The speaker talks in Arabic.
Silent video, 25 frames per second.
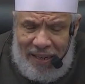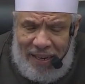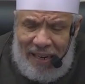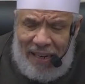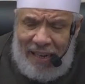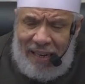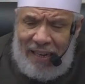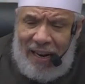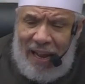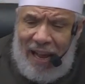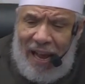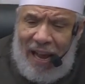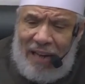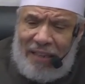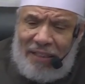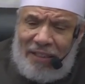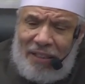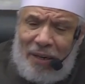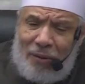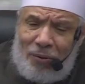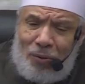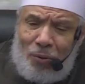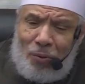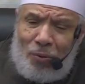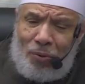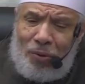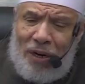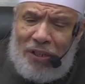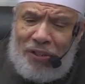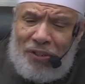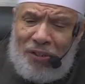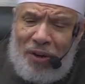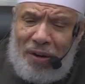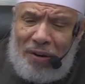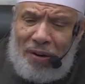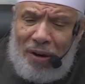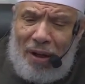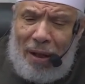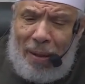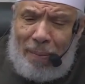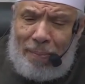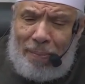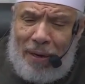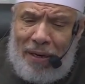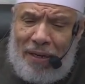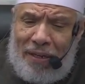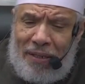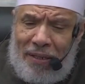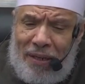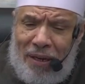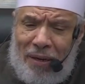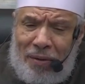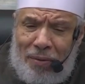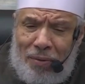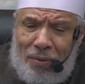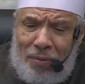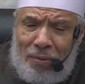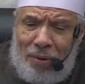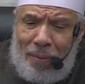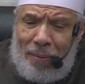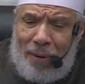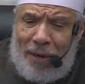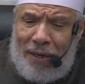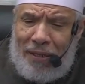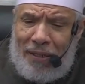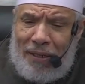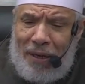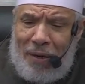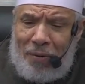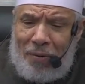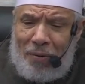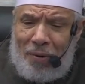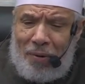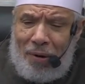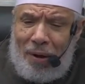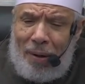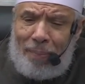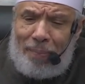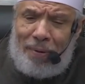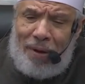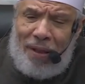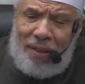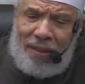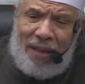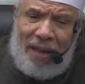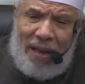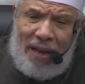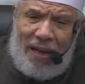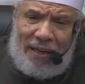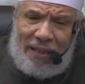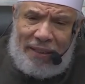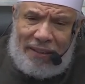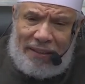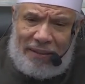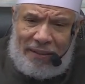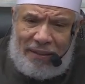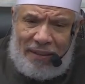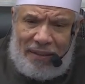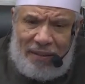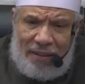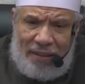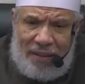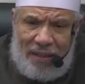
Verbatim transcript: إلا أن يكون جرى بينه وبينه قبل ذلك